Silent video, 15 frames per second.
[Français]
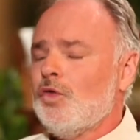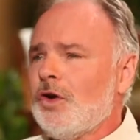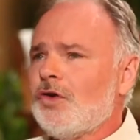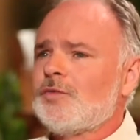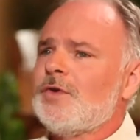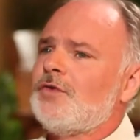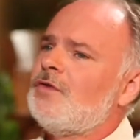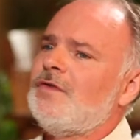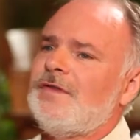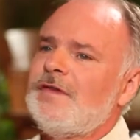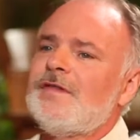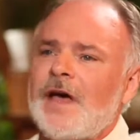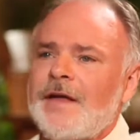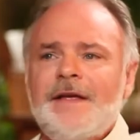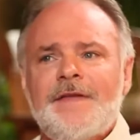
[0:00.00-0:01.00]
où là, je me suis
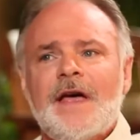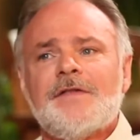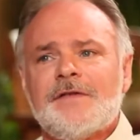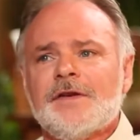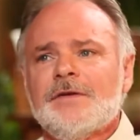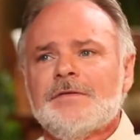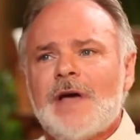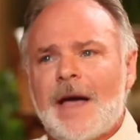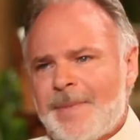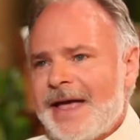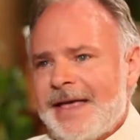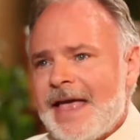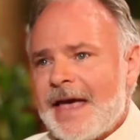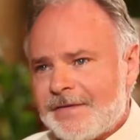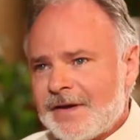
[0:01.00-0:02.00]
dit, ça en est assez.
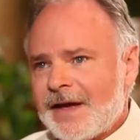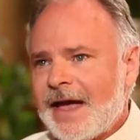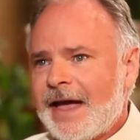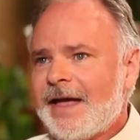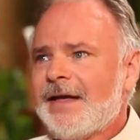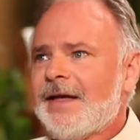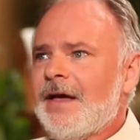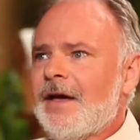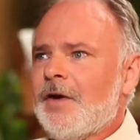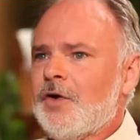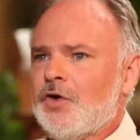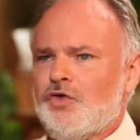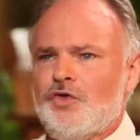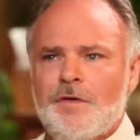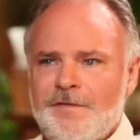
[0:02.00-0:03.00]
Après 4 ans
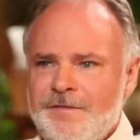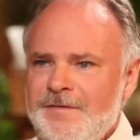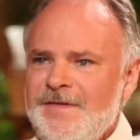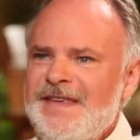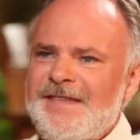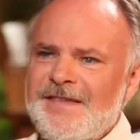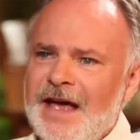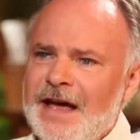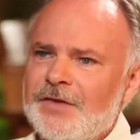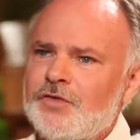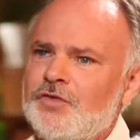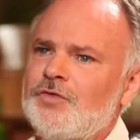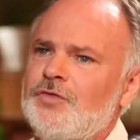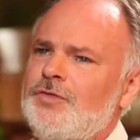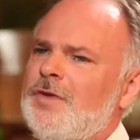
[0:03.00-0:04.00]
euh, de vie sans
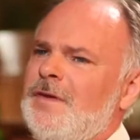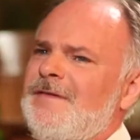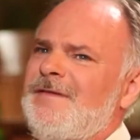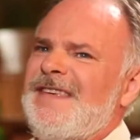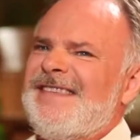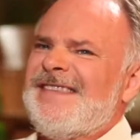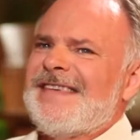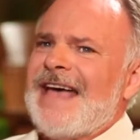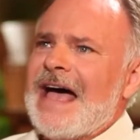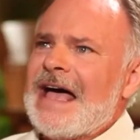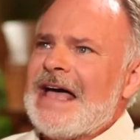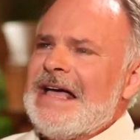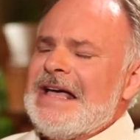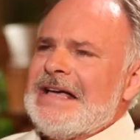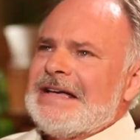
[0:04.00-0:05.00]
Dieu, de vie sans,
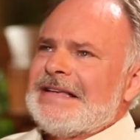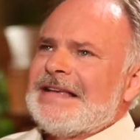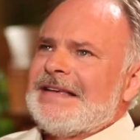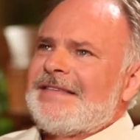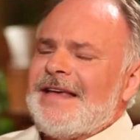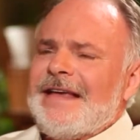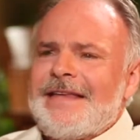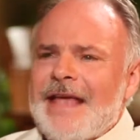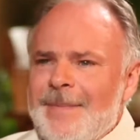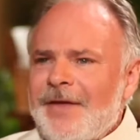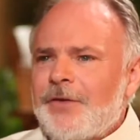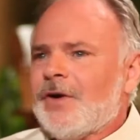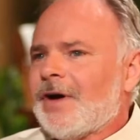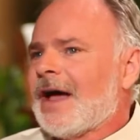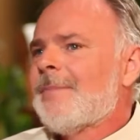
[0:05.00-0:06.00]
euh, sans être
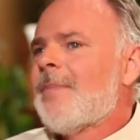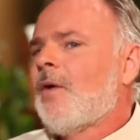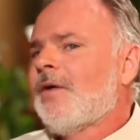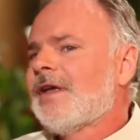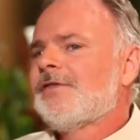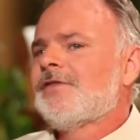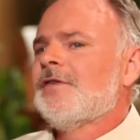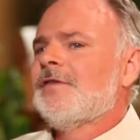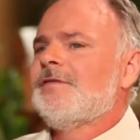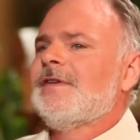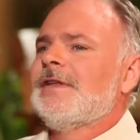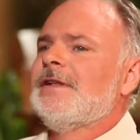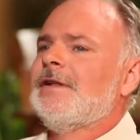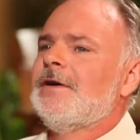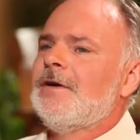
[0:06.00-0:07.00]
capable de répondre à ce
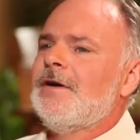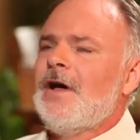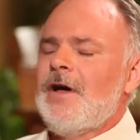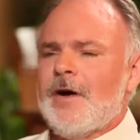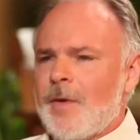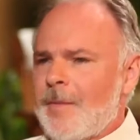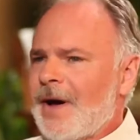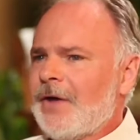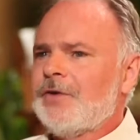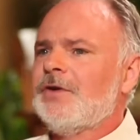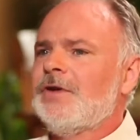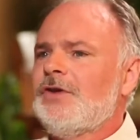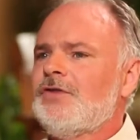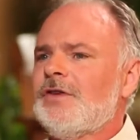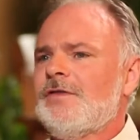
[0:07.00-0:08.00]
vide-là, à un moment
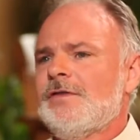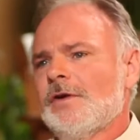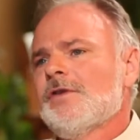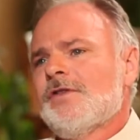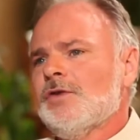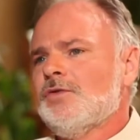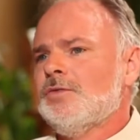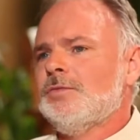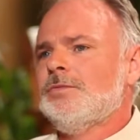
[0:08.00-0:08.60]
donné, j'ai dit, là, c'est